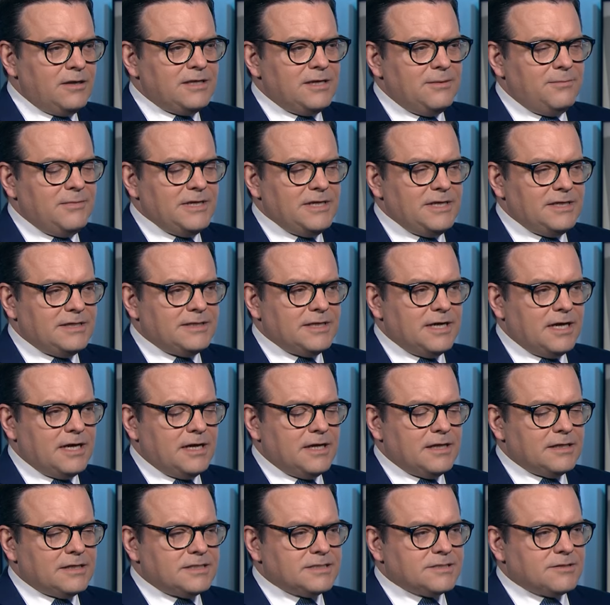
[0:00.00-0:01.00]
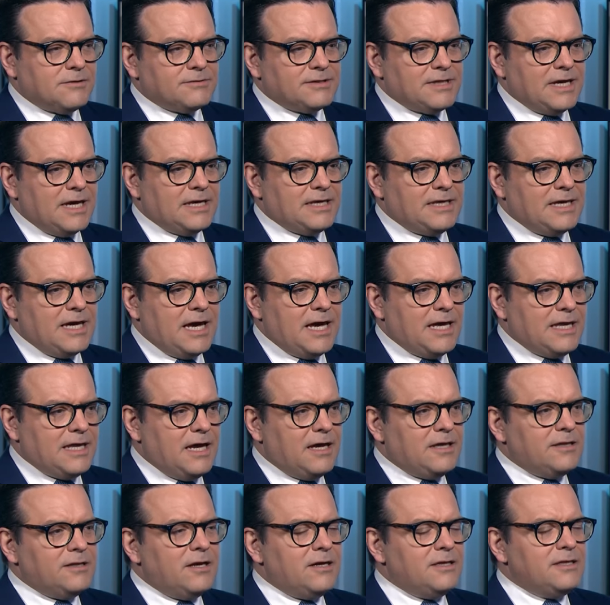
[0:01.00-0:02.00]
des militants qui sont inquiets, il y
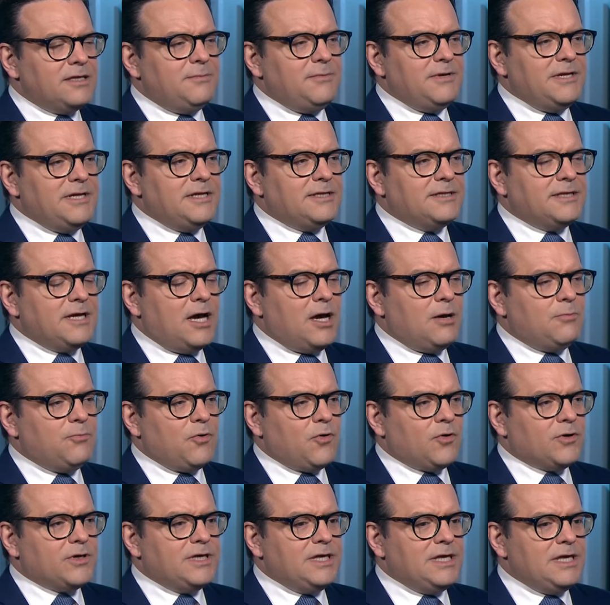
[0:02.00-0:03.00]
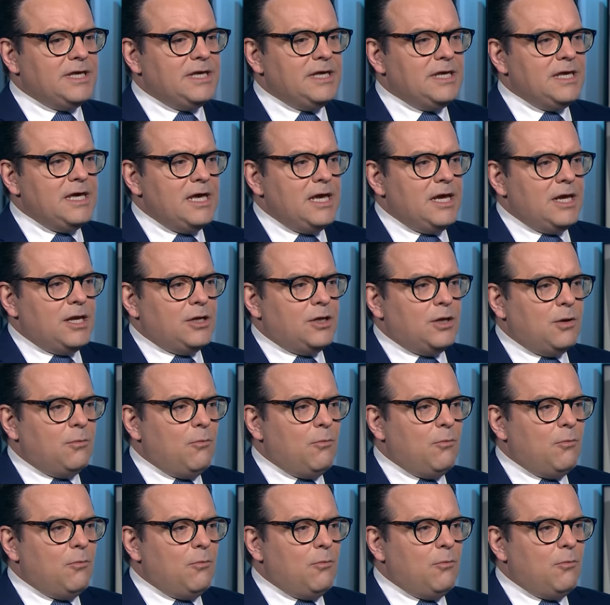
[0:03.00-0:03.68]
en a des militants pour qui le